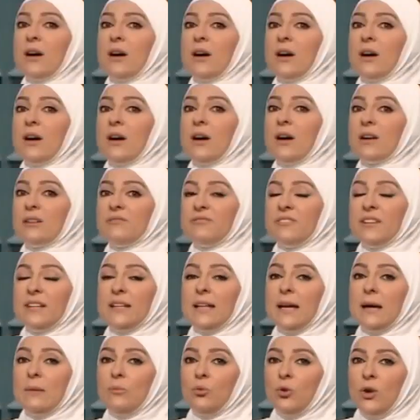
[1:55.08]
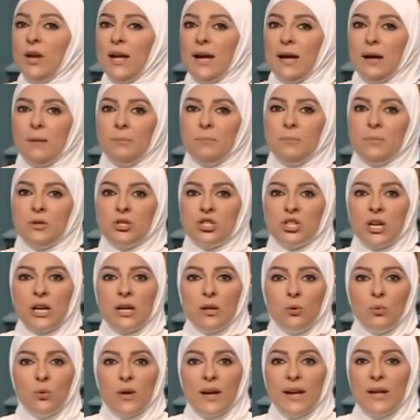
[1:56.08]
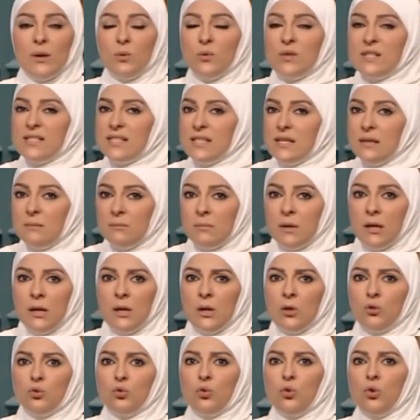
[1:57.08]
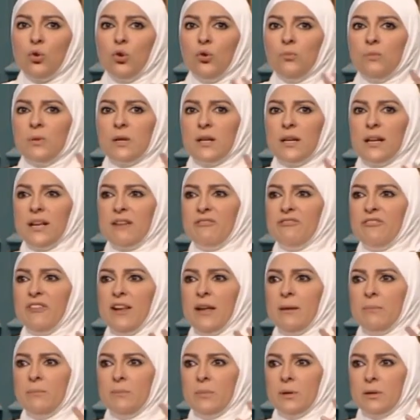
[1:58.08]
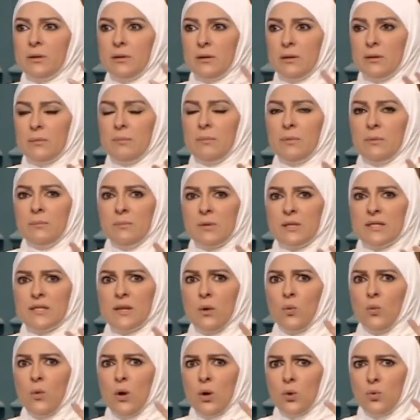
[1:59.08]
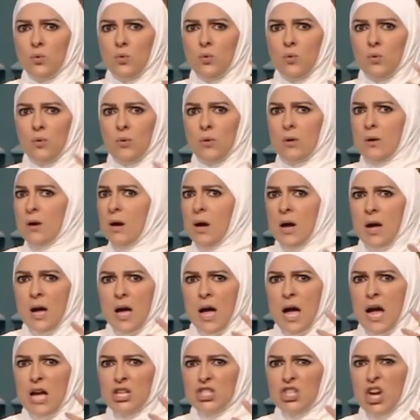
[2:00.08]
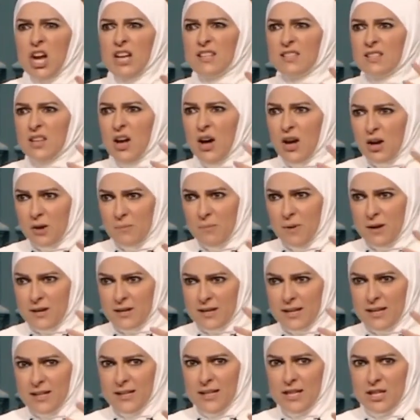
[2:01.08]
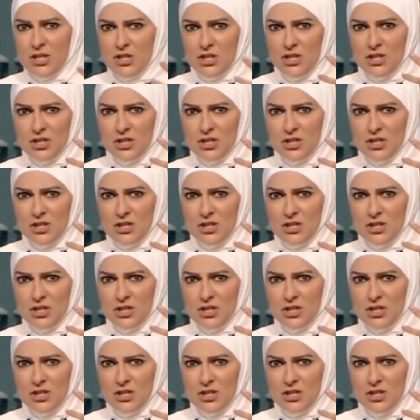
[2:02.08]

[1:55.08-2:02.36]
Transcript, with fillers: مرة أعرف إن أبو لهب شكله كان وسيم طول عمر الأفلام بت بتصوره أشعث أخبر كده